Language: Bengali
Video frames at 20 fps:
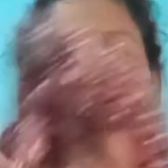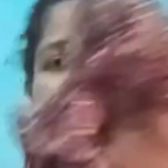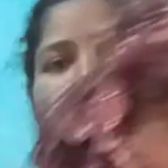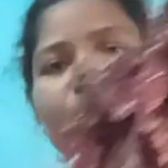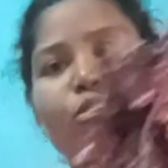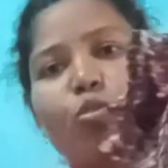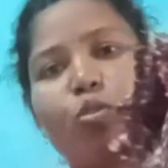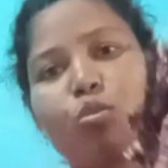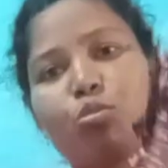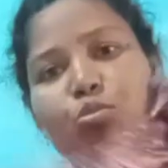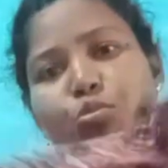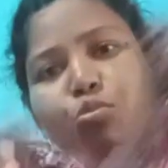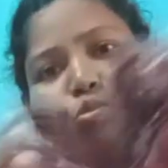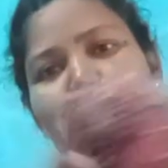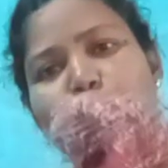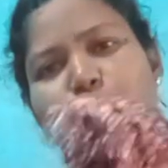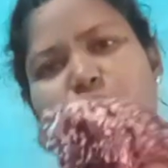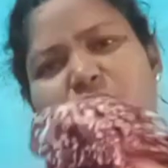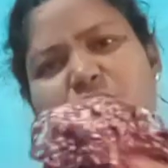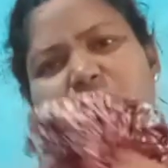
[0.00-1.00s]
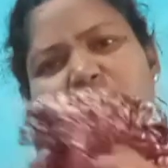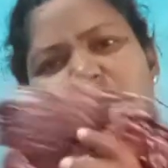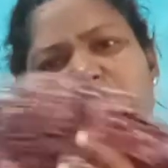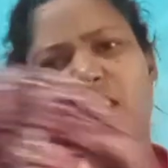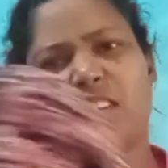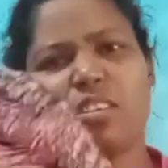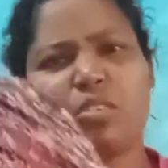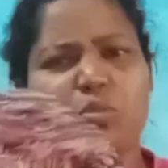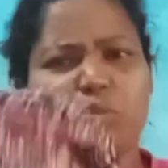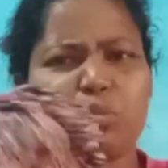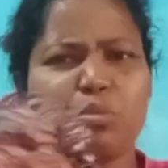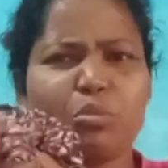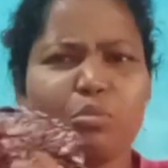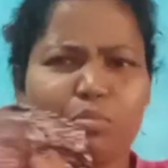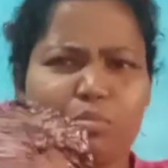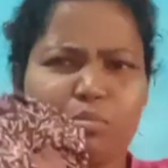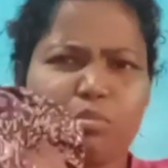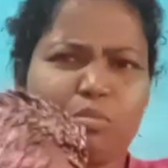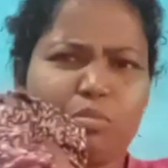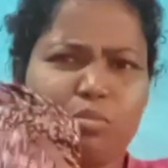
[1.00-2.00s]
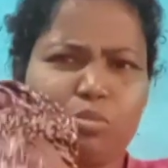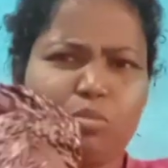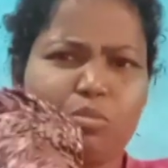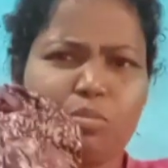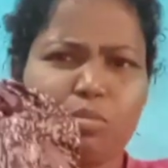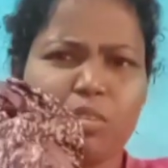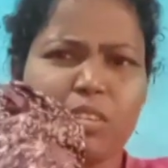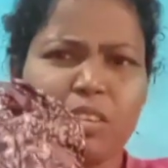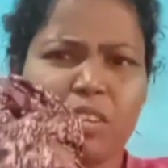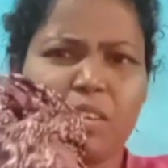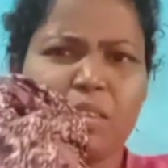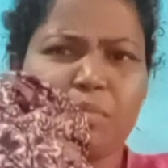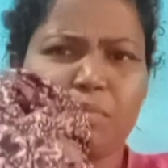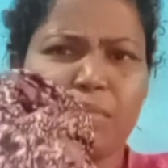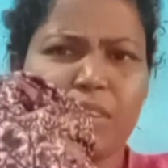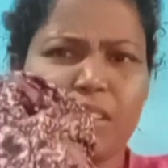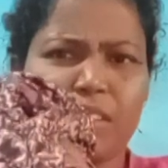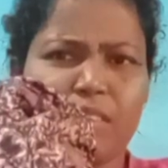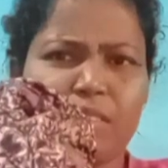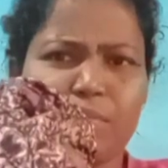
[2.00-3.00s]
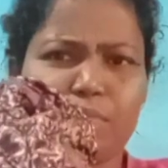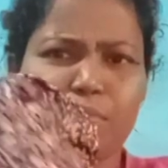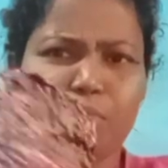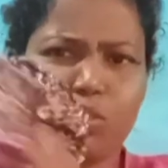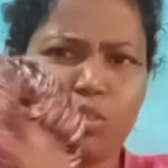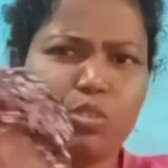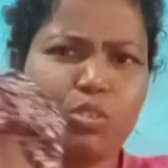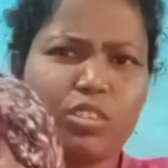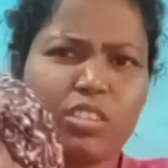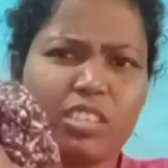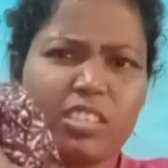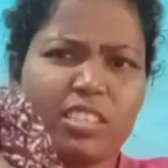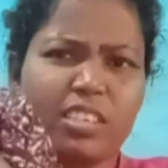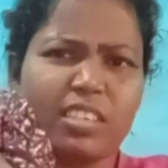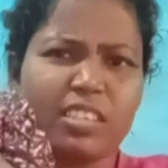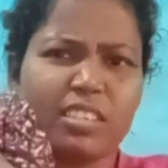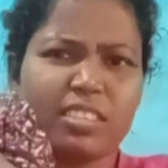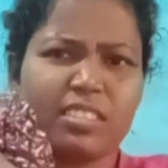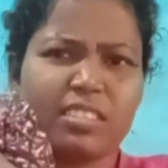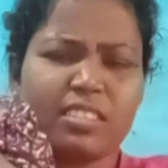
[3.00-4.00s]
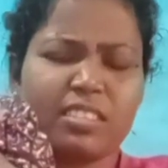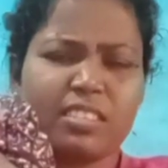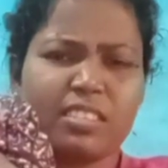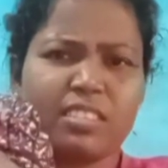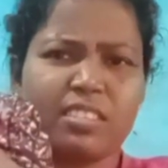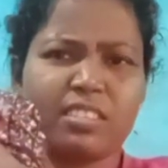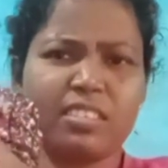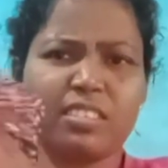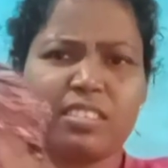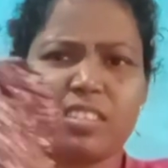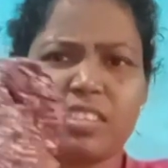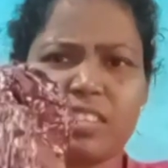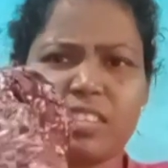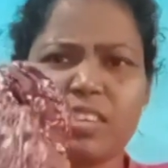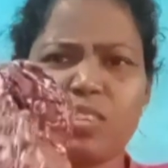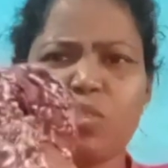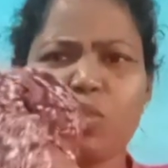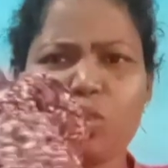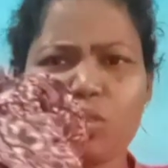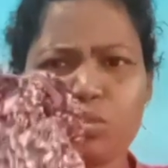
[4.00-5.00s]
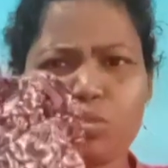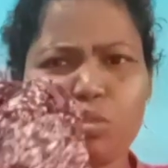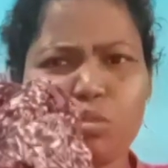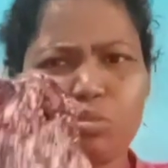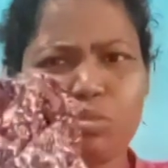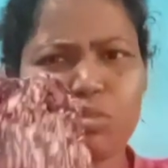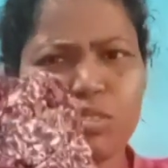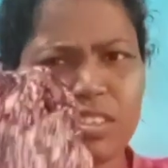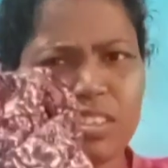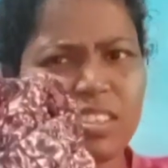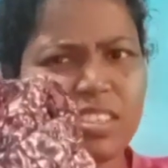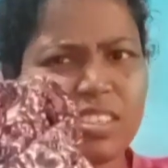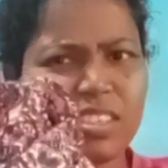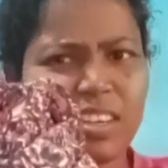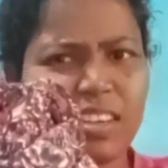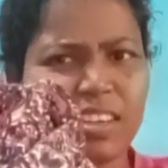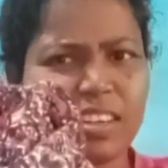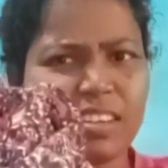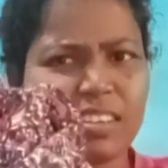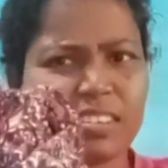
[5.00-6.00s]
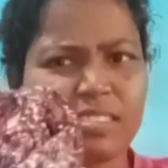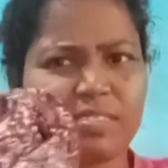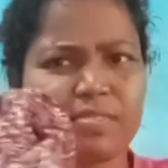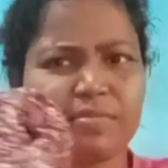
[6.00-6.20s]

এটা নশো উনত্রিশ টাকার কোনো মানে মনে হচ্ছে এটা নশো উনত্রিশ টাকা